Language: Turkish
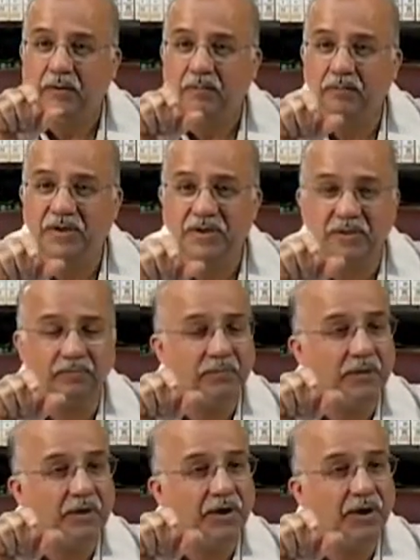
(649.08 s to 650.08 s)
bizim
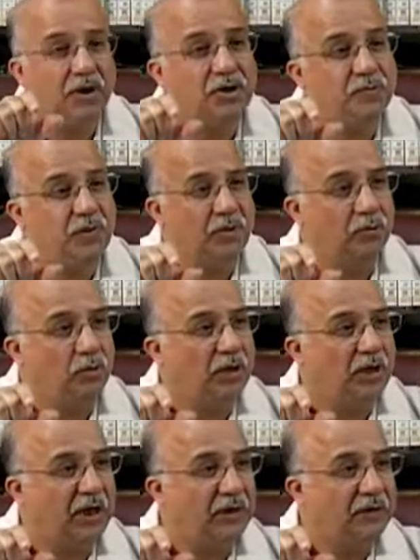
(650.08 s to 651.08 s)
hiçbir
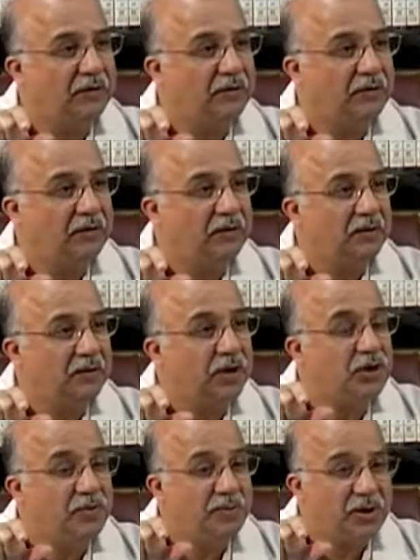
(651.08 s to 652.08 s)
mülke,
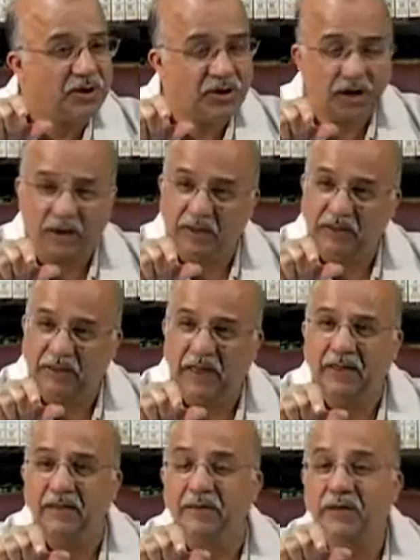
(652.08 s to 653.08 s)
hiçbir şekilde,
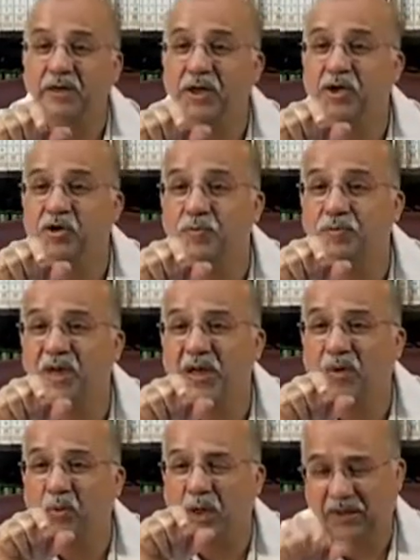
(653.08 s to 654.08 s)
hiçbir
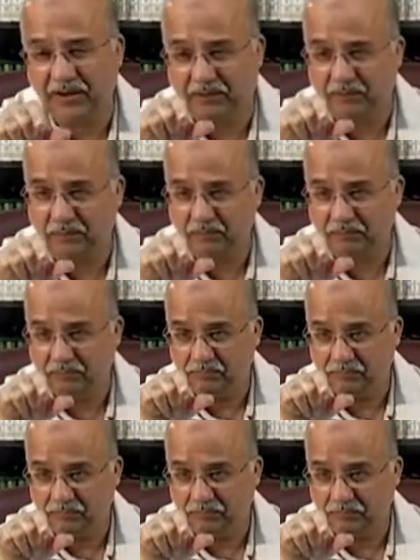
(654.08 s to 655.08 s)
vakit
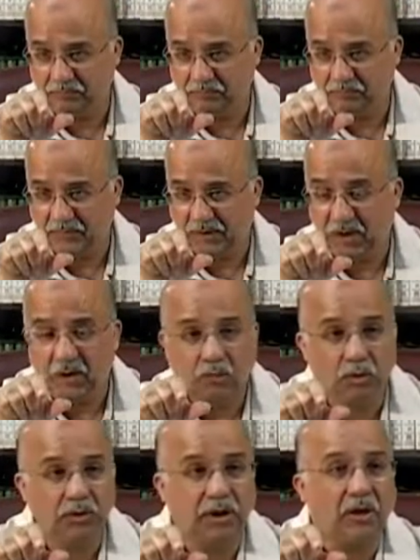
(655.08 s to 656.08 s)

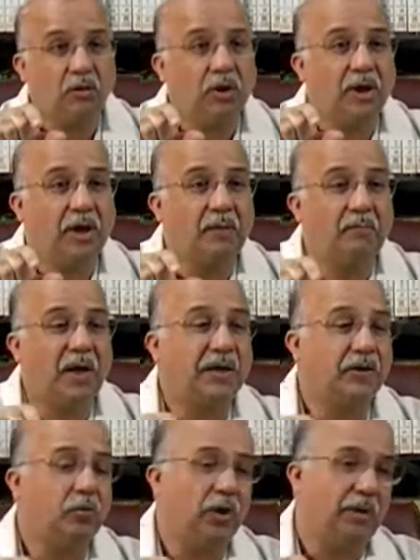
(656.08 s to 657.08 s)
mutlak olarak
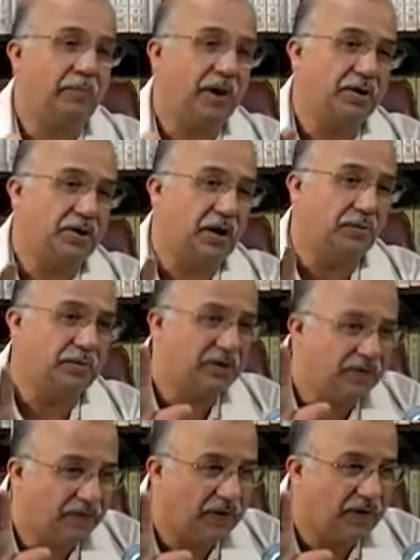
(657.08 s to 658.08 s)
malik olamayacağımızı
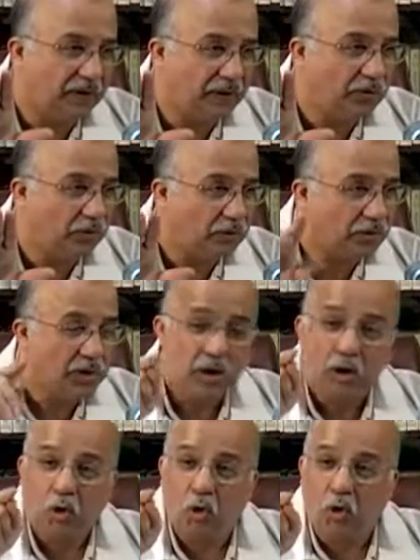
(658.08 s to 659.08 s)
ifade ediyor.
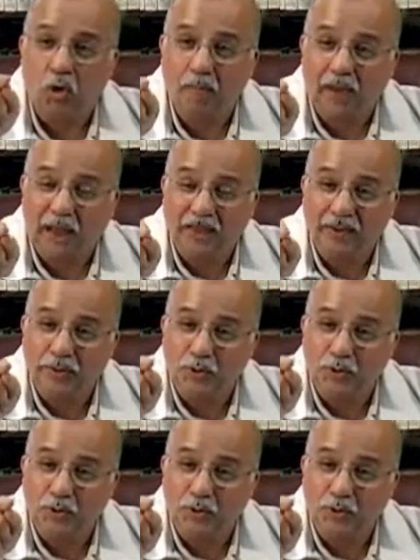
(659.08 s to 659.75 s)
O malın